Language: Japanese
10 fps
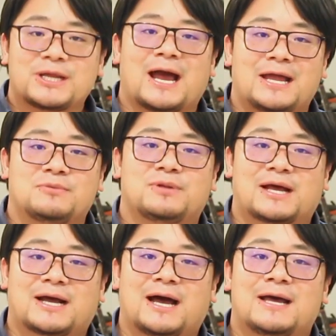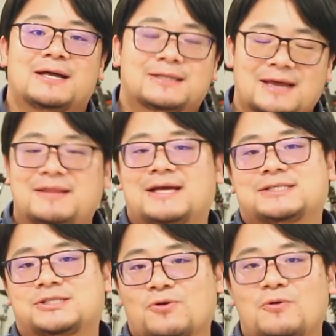に歩む中、ただ
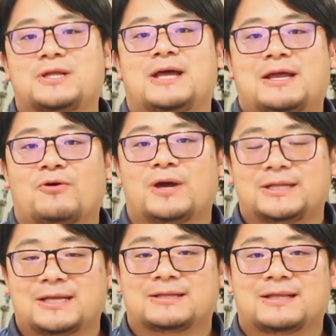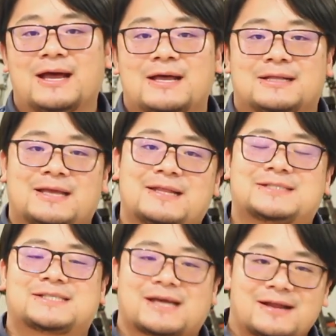勝利だけを得ていった、た
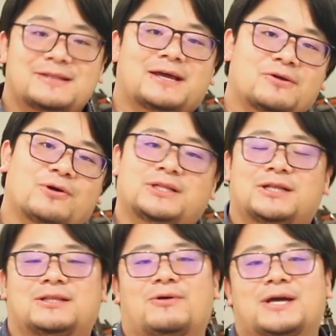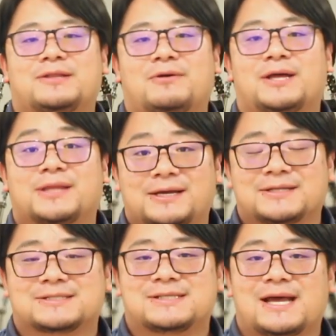だ力だけを得ていったわけではないん
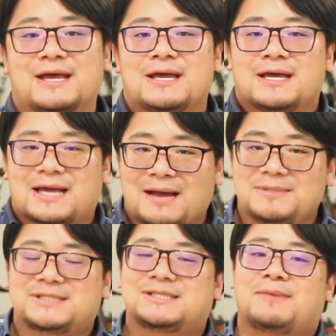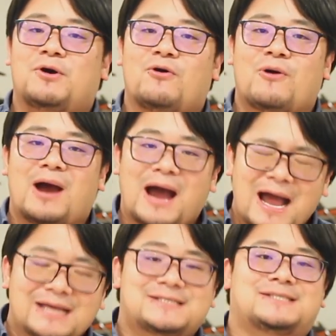ですね。神様を
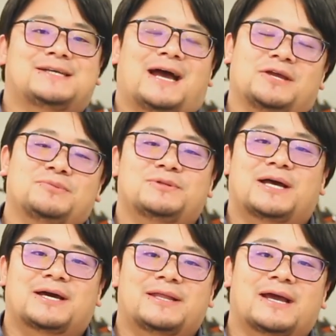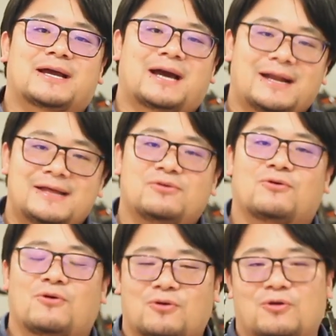愛し歩む中で、彼
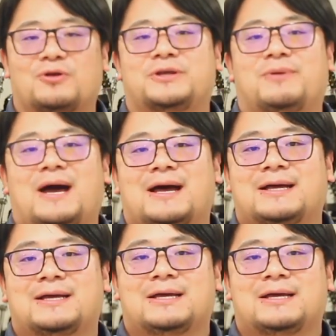の心には、